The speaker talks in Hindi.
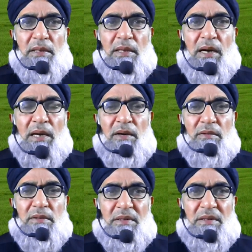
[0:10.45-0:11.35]
क्या है
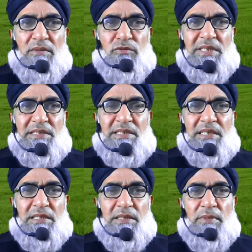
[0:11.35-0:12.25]
और ये सस्ती
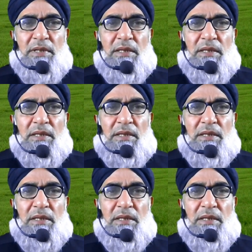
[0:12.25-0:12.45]
किस्म